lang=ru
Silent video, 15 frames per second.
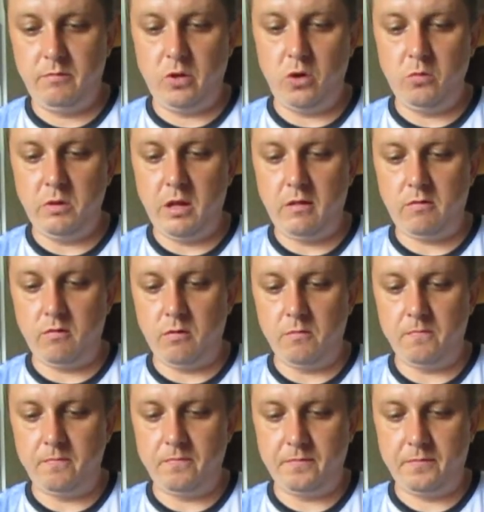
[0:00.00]
берем
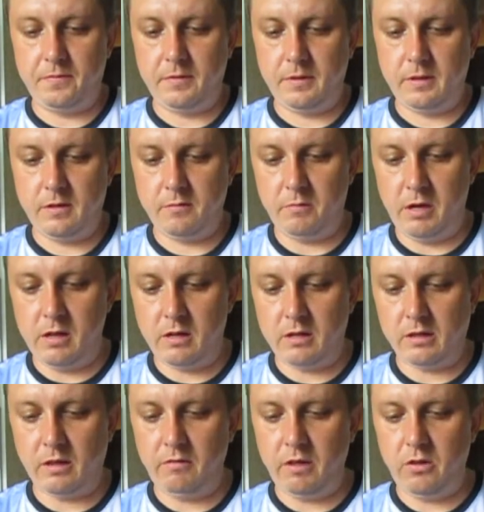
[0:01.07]
яйцо. Смотрел
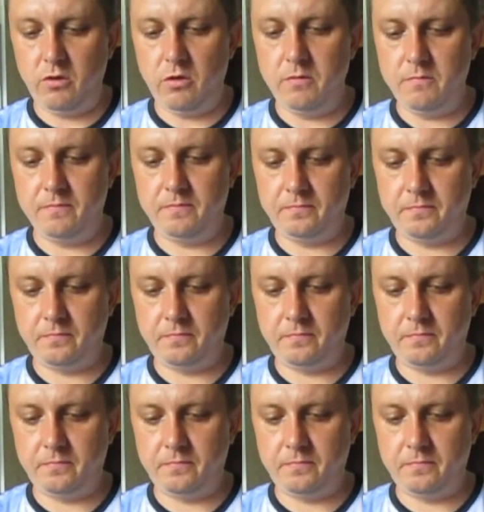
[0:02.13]
как-то видео,